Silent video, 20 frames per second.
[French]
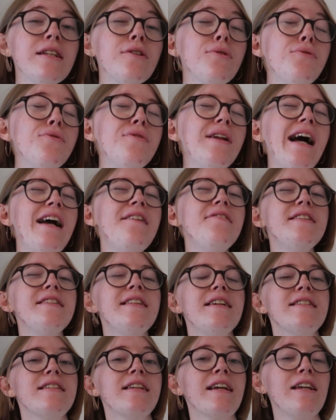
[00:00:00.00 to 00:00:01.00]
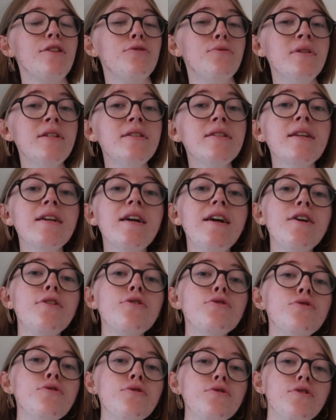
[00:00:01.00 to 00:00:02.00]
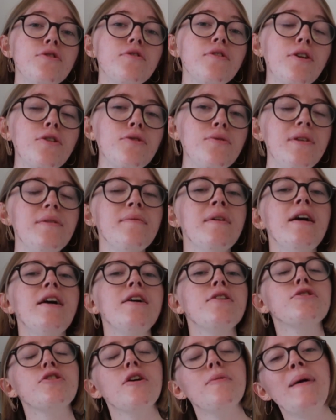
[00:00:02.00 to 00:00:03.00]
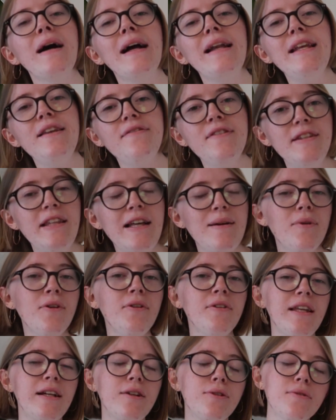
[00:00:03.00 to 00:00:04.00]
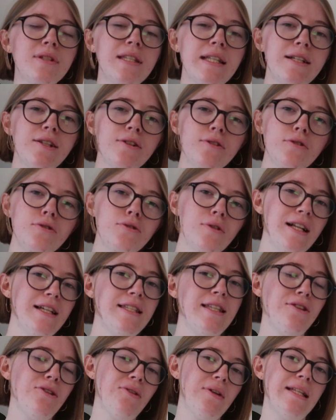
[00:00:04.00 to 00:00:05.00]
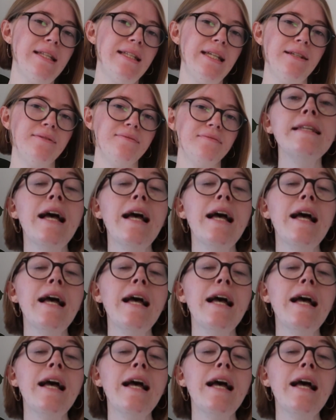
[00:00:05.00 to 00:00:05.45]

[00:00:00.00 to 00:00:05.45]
qui roulent à vitesse réduite juste devant lui, sans parler évidemment des conséquences sur la sécurité.